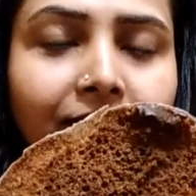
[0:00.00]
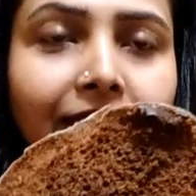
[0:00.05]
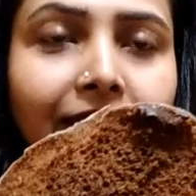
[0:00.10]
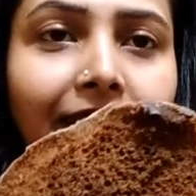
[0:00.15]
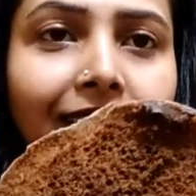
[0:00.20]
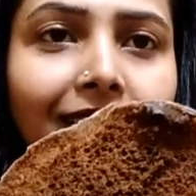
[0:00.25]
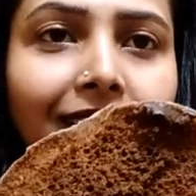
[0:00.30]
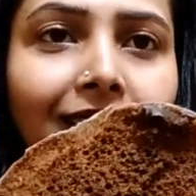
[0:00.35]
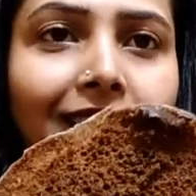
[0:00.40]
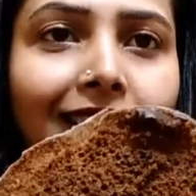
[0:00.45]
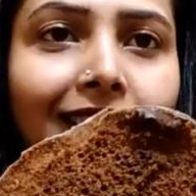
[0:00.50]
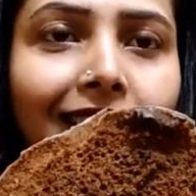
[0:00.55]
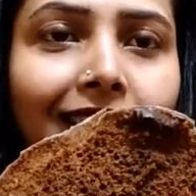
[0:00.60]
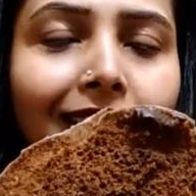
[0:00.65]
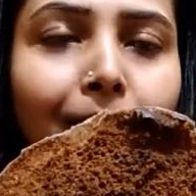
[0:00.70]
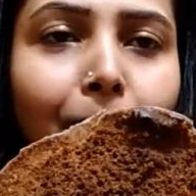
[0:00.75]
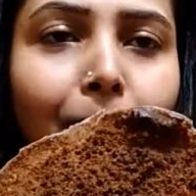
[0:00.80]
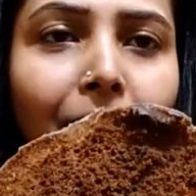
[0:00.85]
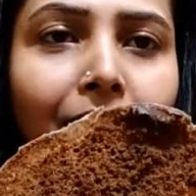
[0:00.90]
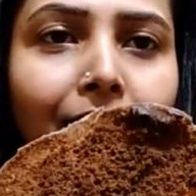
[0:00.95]
ये
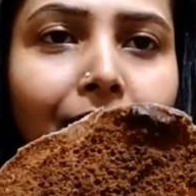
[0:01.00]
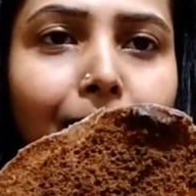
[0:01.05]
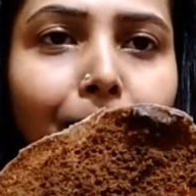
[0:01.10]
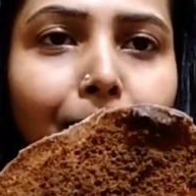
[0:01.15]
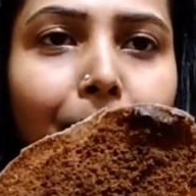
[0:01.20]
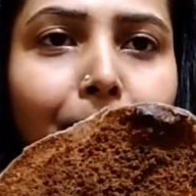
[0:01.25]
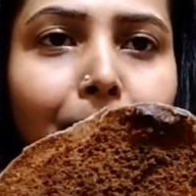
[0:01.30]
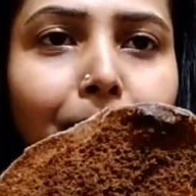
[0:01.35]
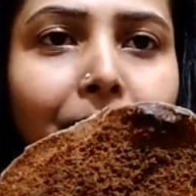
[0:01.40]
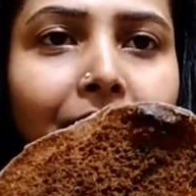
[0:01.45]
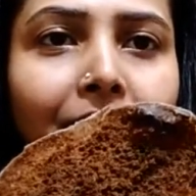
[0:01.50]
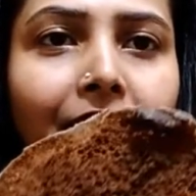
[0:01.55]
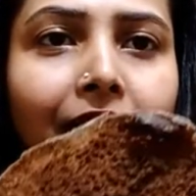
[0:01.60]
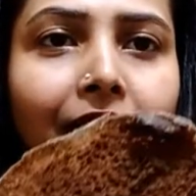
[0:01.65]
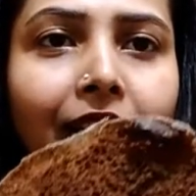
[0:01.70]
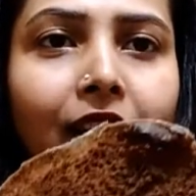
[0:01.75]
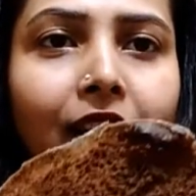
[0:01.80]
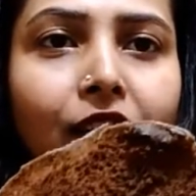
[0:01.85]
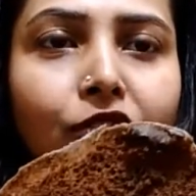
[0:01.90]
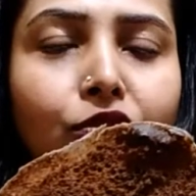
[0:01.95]
ये बटर पेपर
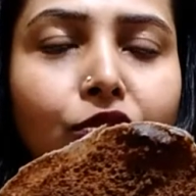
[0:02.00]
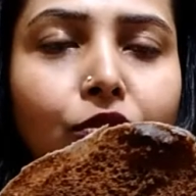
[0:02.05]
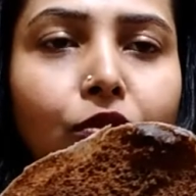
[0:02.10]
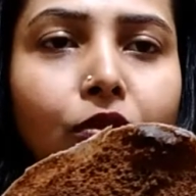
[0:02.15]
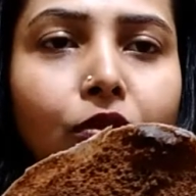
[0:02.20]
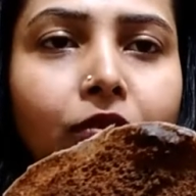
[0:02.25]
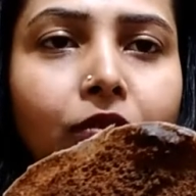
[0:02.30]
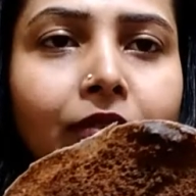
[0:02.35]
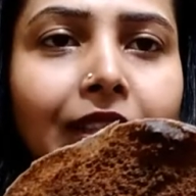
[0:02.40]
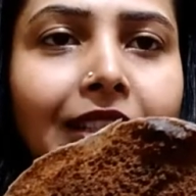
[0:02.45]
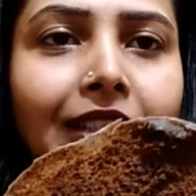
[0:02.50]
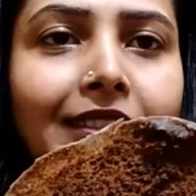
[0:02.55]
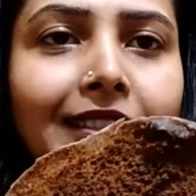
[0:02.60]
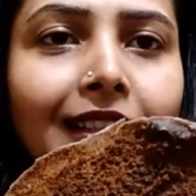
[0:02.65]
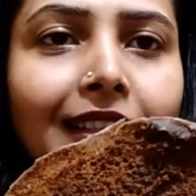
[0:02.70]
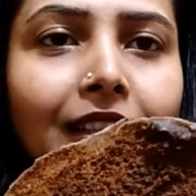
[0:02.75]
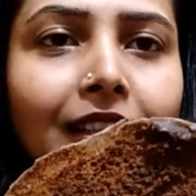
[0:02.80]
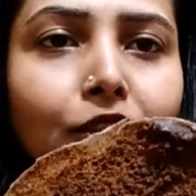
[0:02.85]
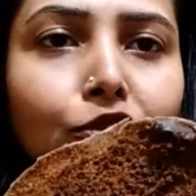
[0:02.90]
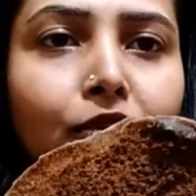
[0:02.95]
है जो नीचे
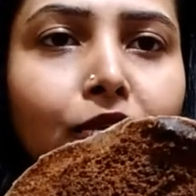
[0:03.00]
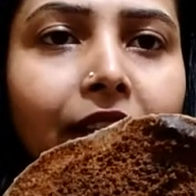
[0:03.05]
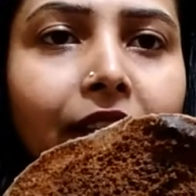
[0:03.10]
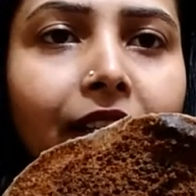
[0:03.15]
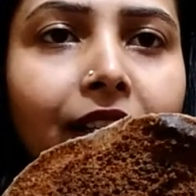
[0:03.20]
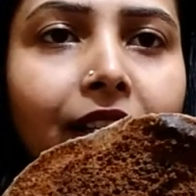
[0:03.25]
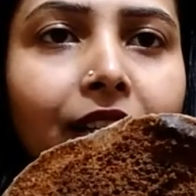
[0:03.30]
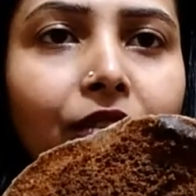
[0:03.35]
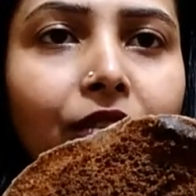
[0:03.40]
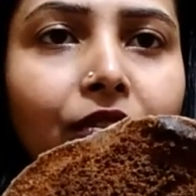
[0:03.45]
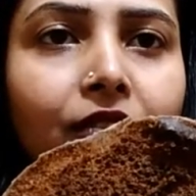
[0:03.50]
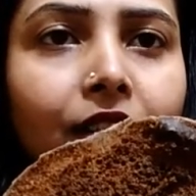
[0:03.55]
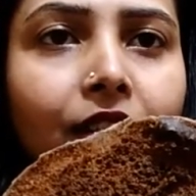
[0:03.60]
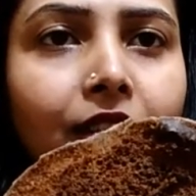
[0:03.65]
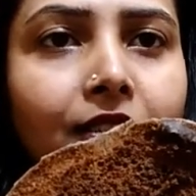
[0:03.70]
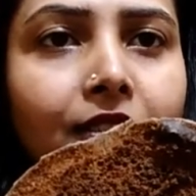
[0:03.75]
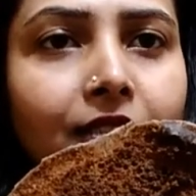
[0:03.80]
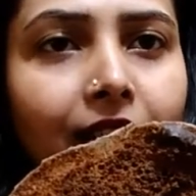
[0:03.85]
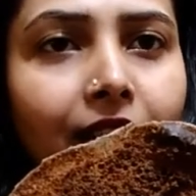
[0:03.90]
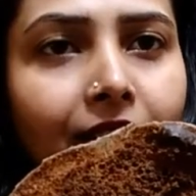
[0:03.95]
का जो लेयर है उसका
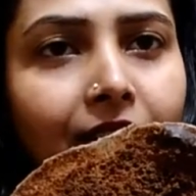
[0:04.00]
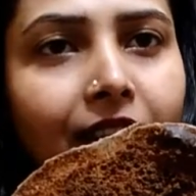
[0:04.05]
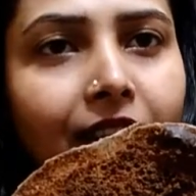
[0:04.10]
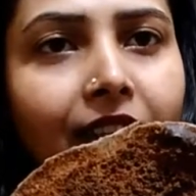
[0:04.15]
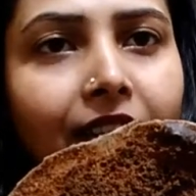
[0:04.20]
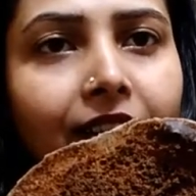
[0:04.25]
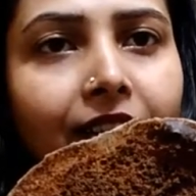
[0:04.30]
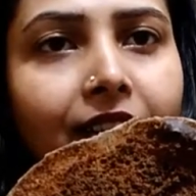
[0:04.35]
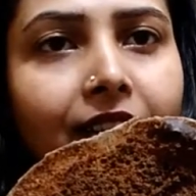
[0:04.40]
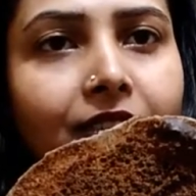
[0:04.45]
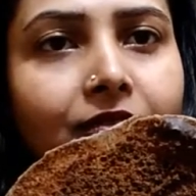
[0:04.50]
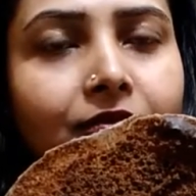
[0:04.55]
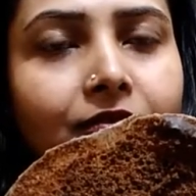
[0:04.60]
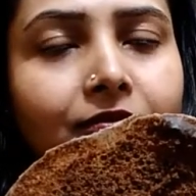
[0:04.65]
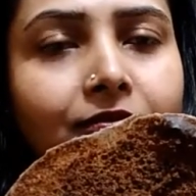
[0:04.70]
जल गया है